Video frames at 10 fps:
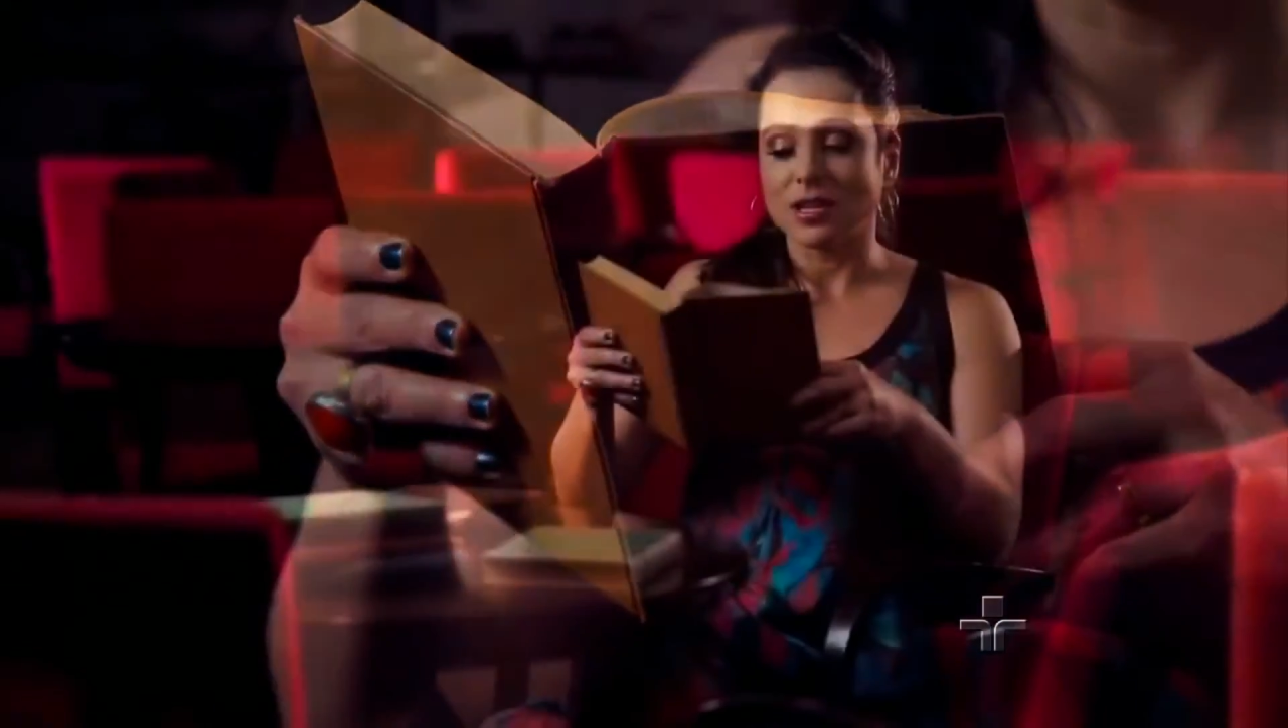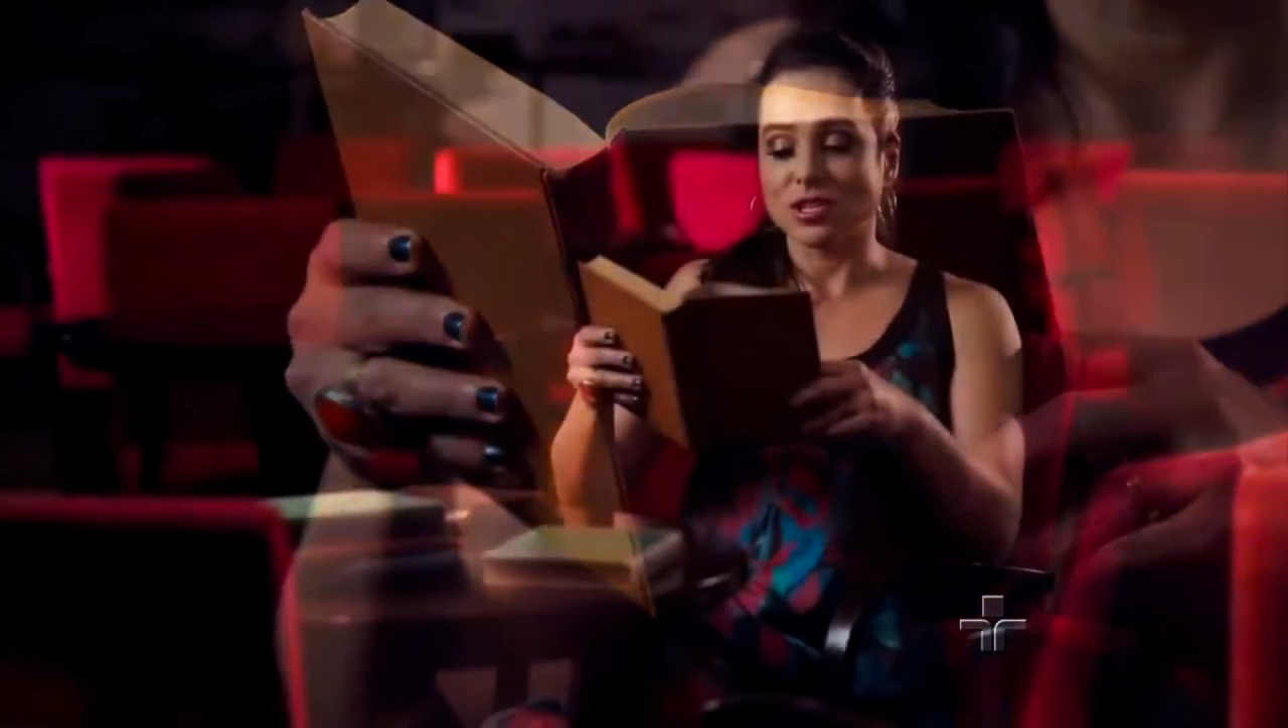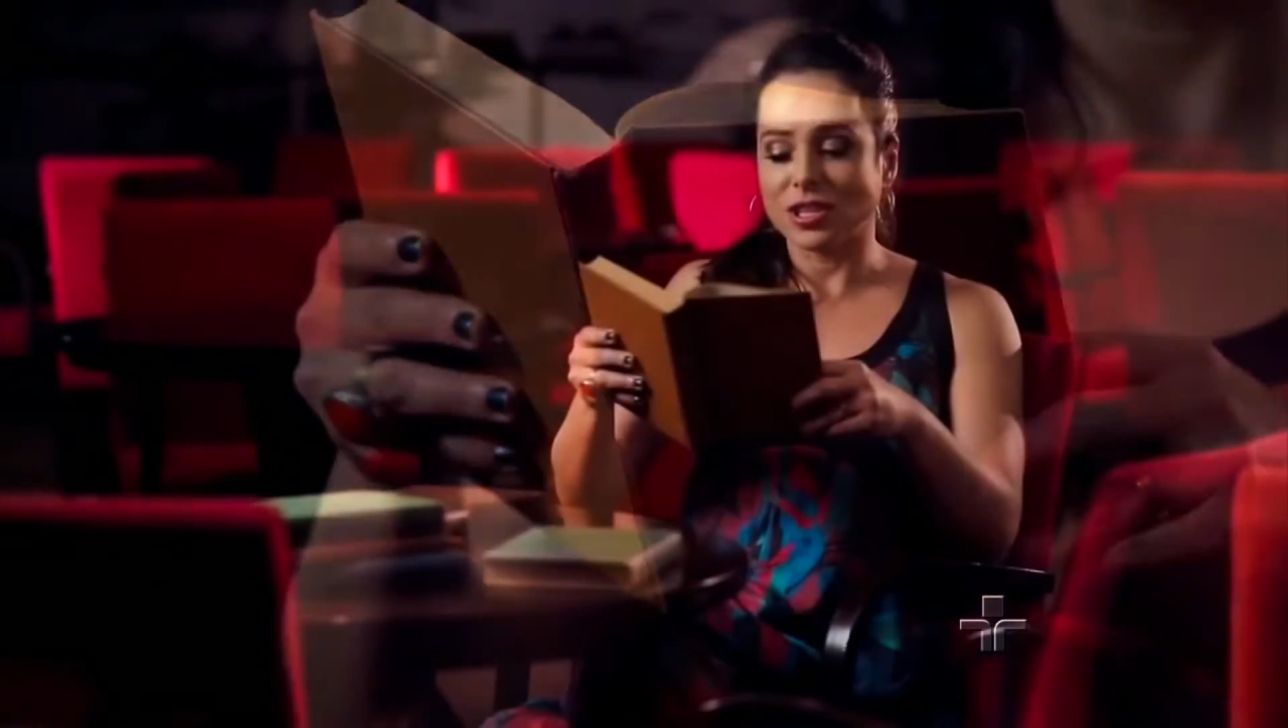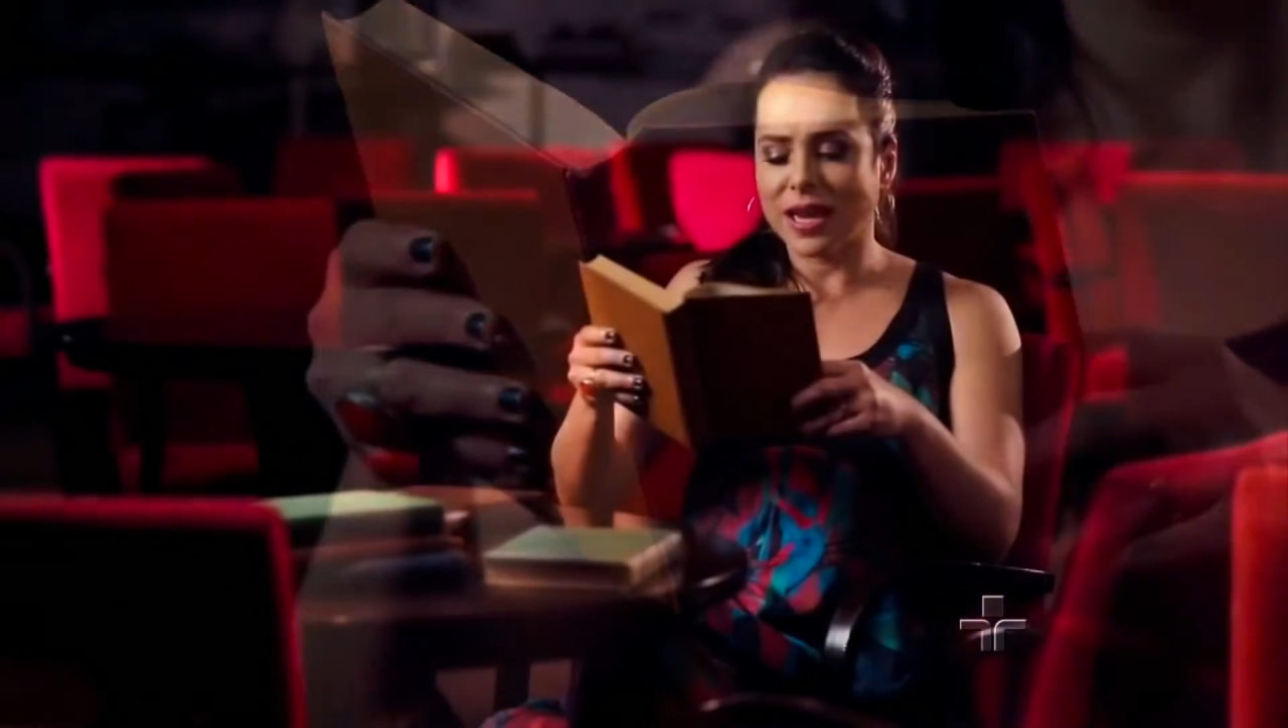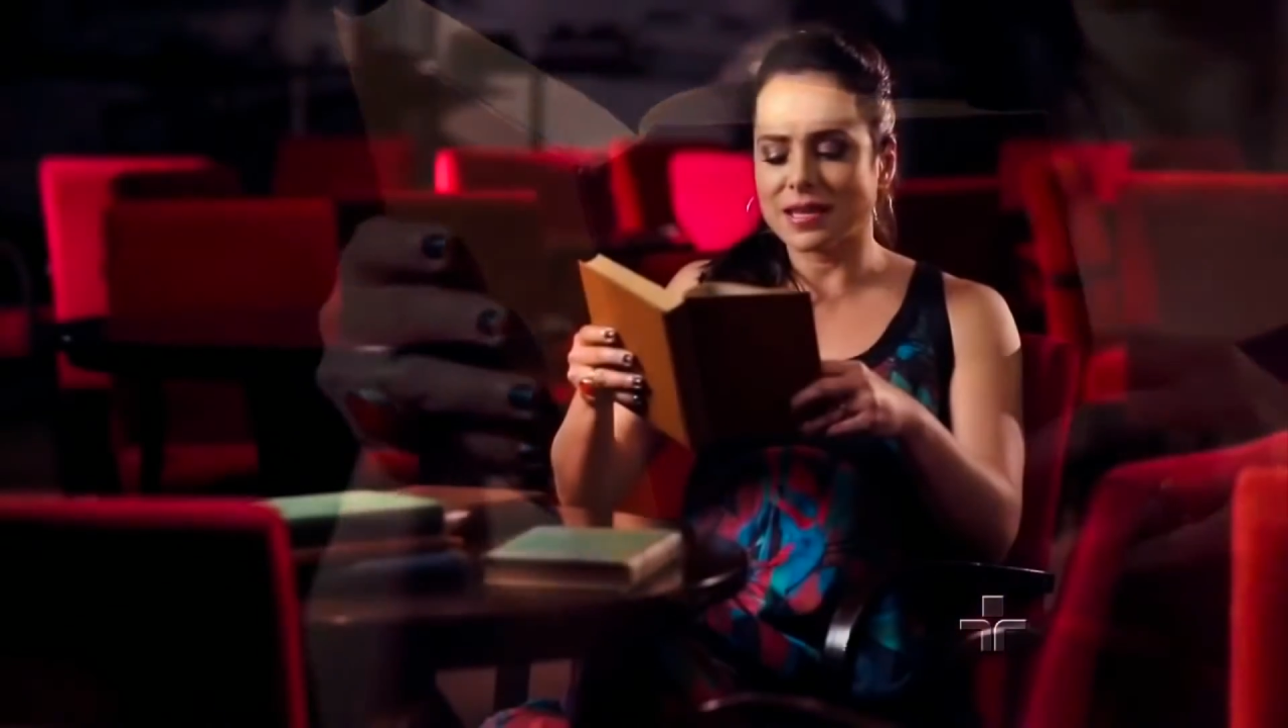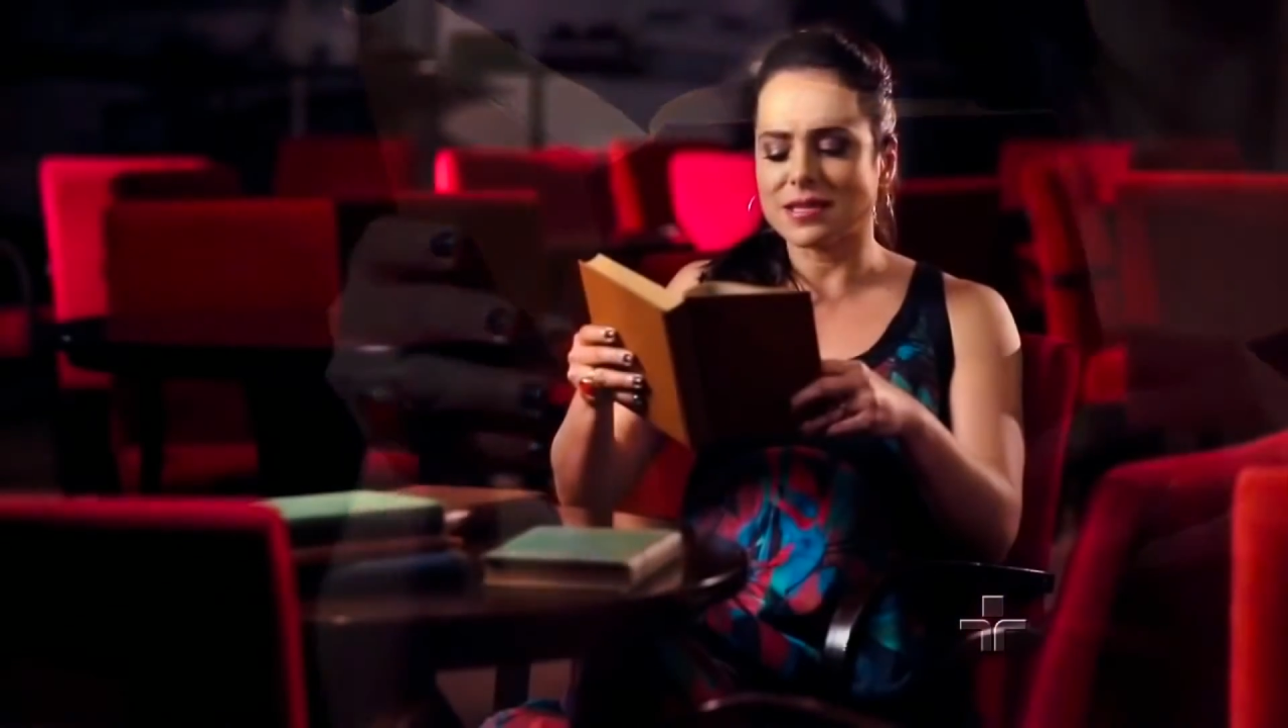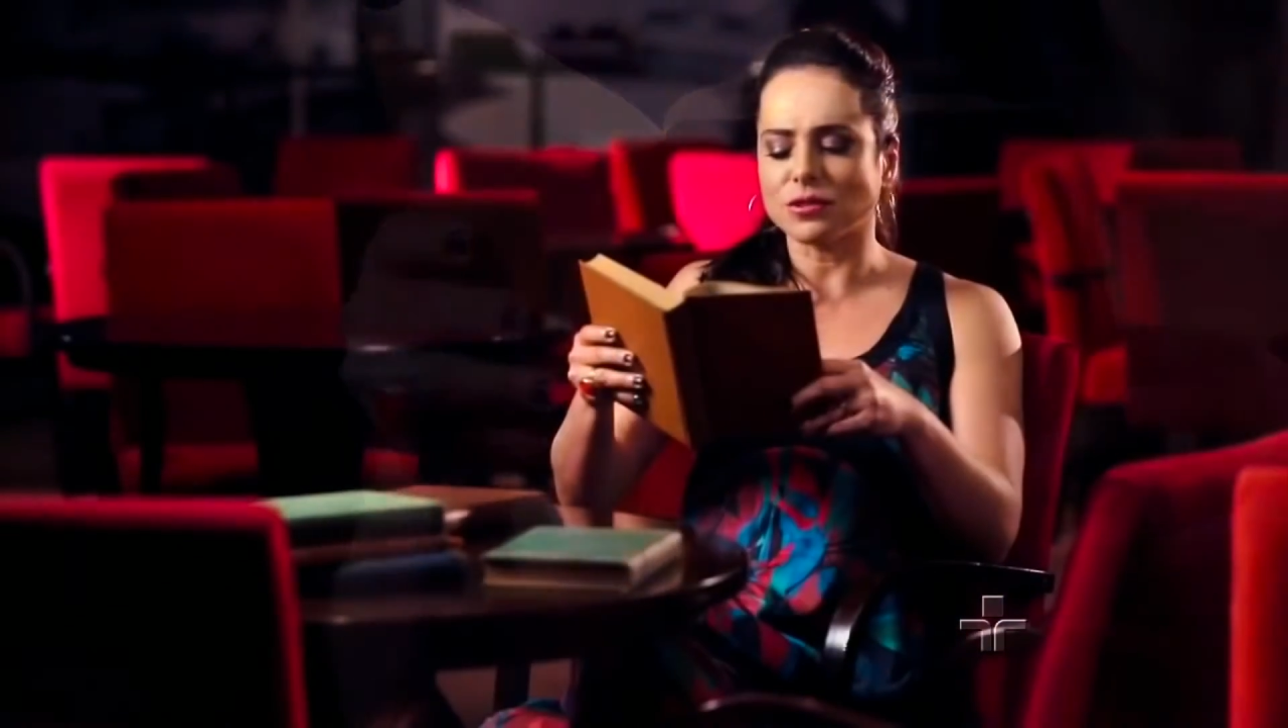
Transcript: esquece